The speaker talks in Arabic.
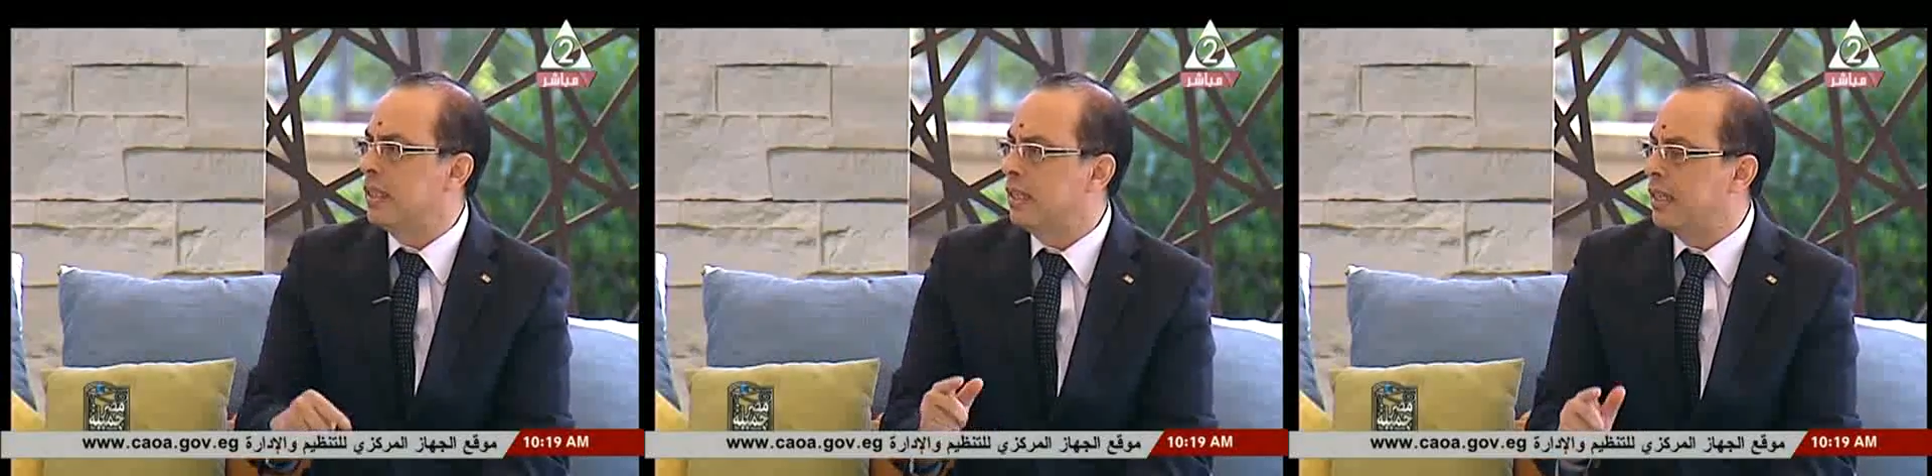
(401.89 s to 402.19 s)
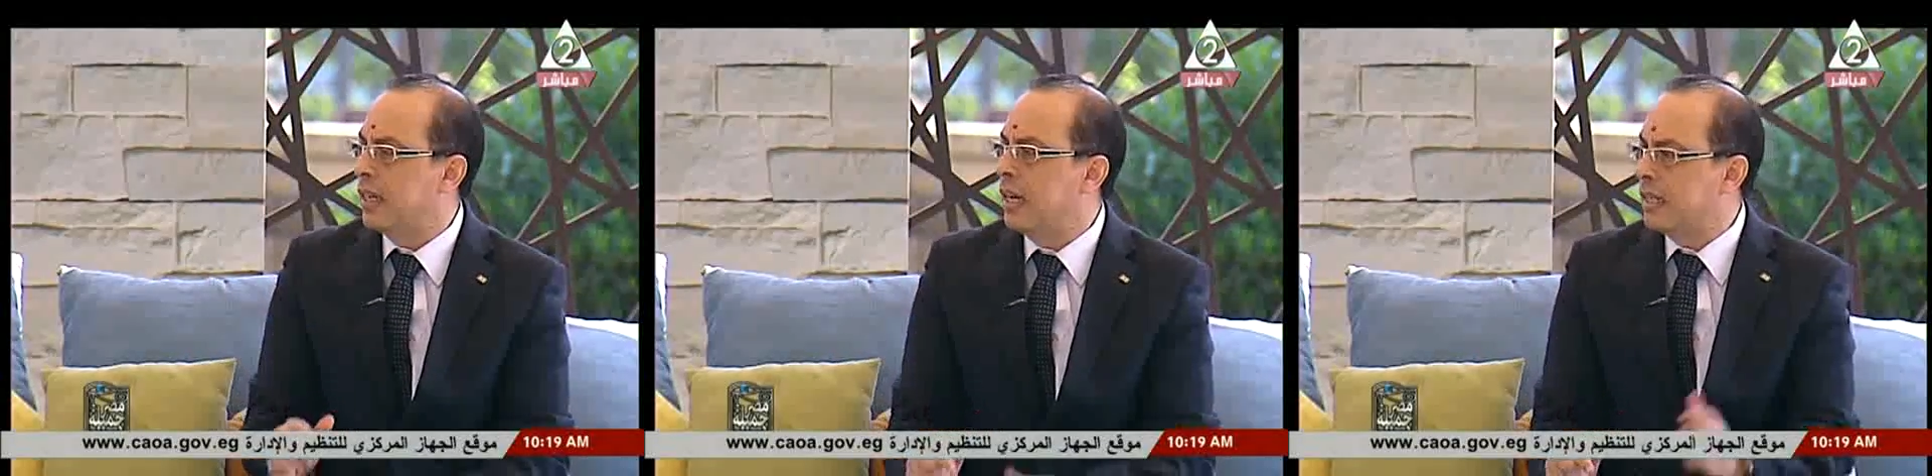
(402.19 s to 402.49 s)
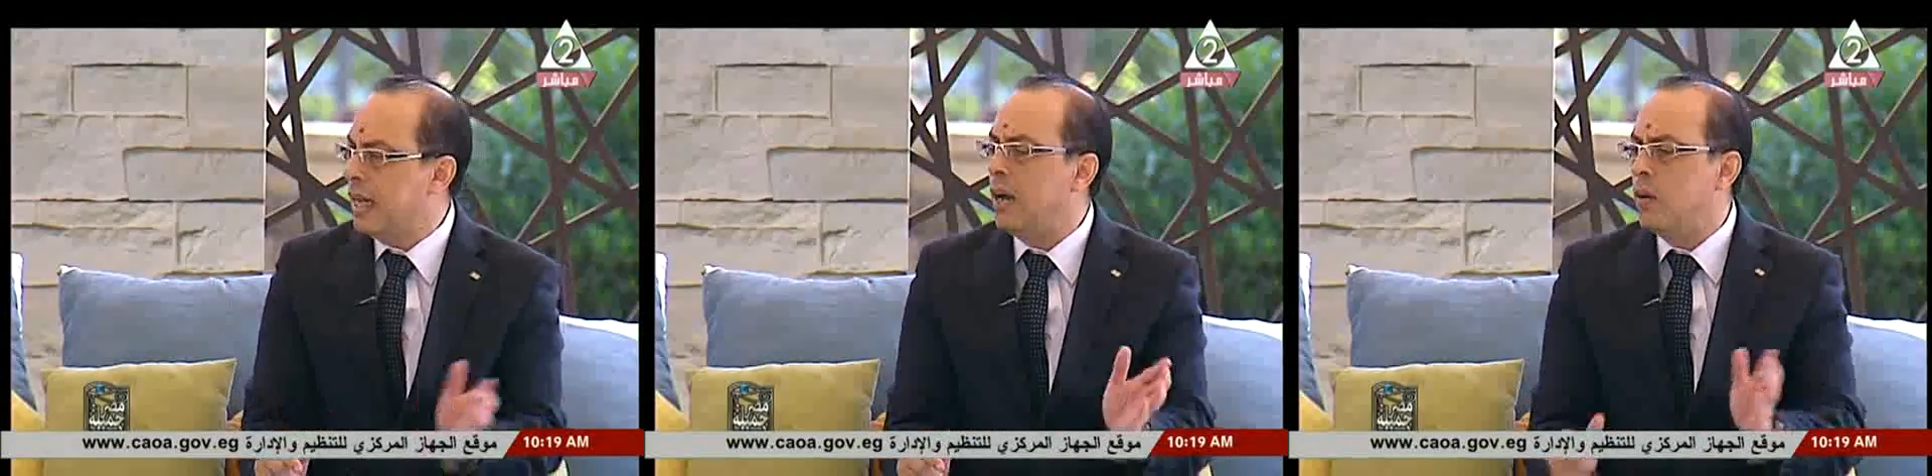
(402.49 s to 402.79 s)

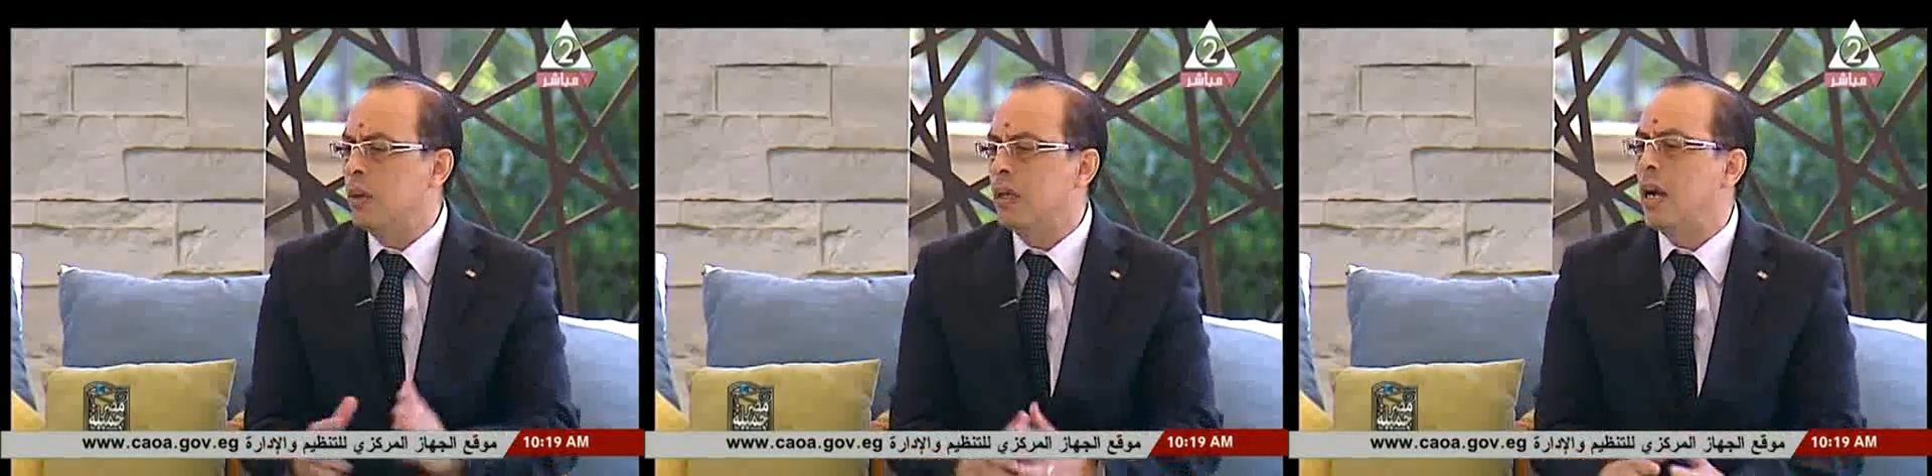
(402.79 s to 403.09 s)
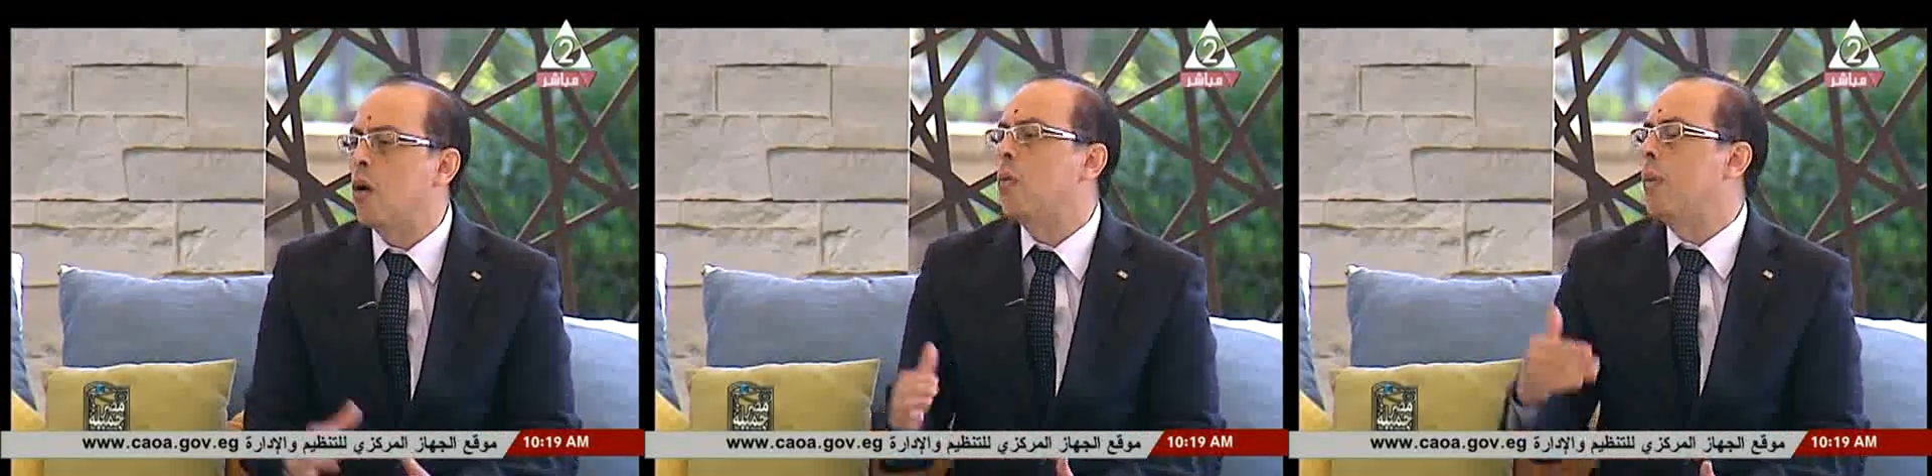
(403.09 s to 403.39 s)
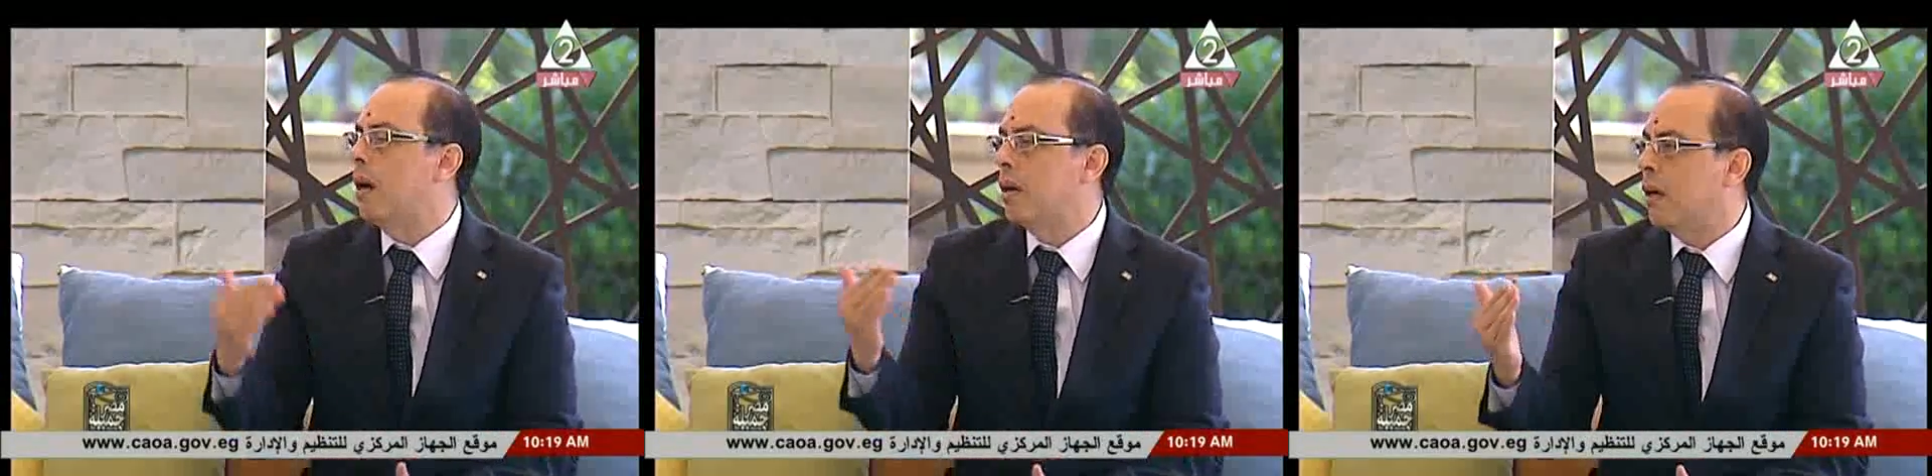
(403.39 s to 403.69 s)
للغردقه او
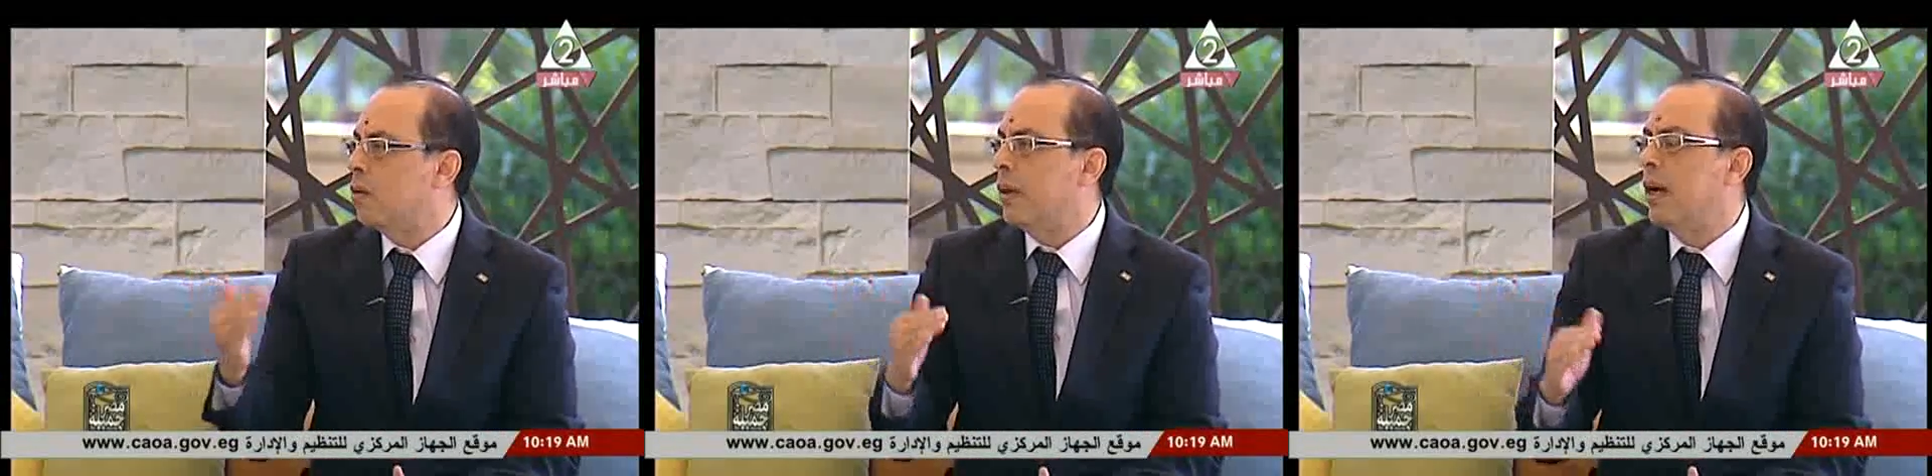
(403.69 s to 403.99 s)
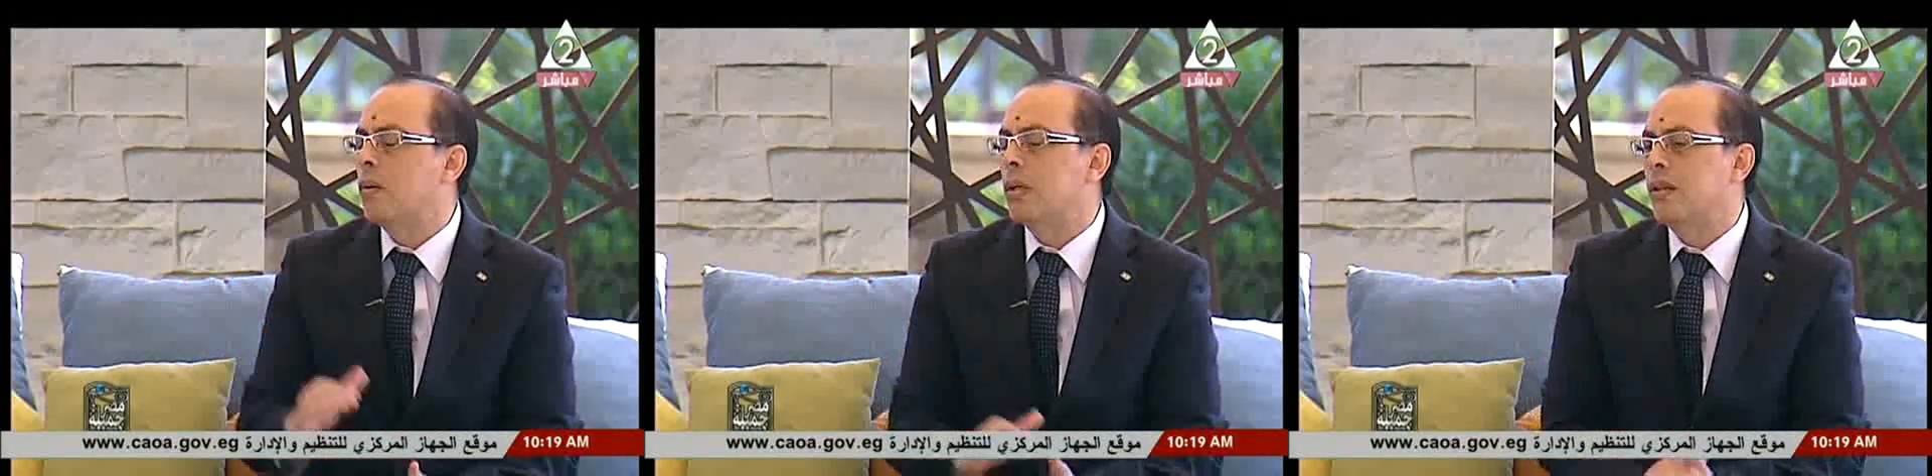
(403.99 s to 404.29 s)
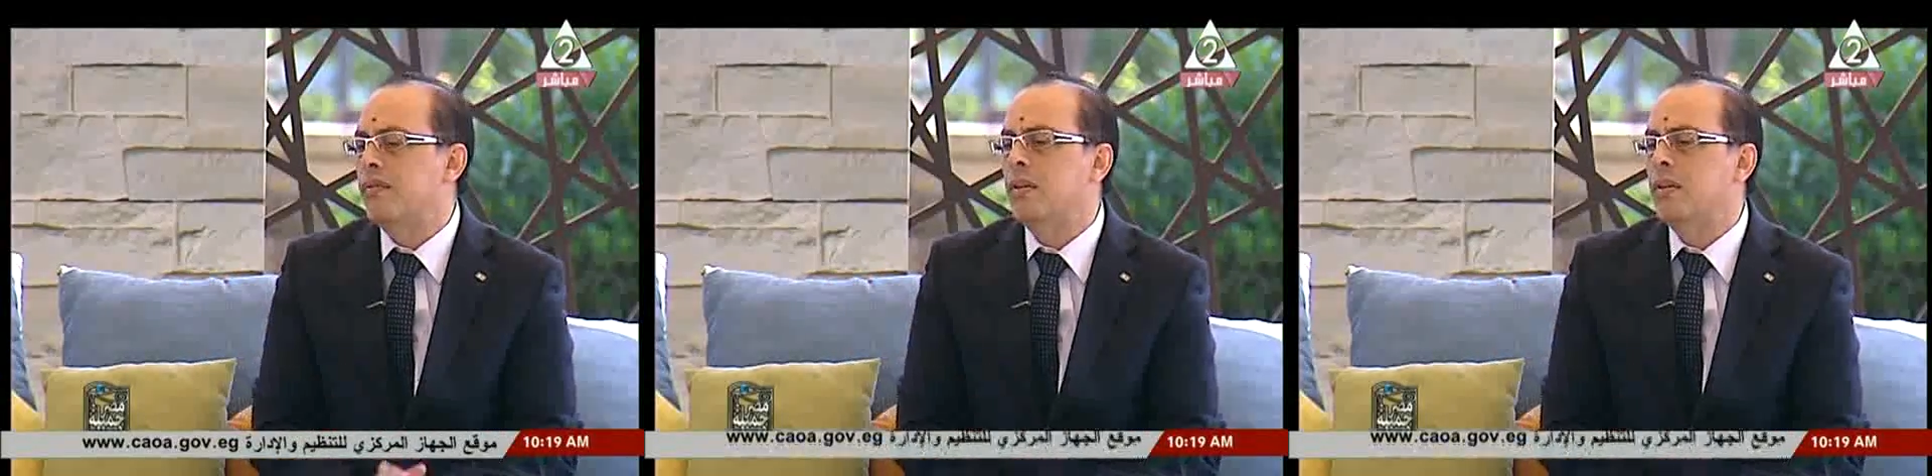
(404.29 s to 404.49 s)
مأجره بقى وات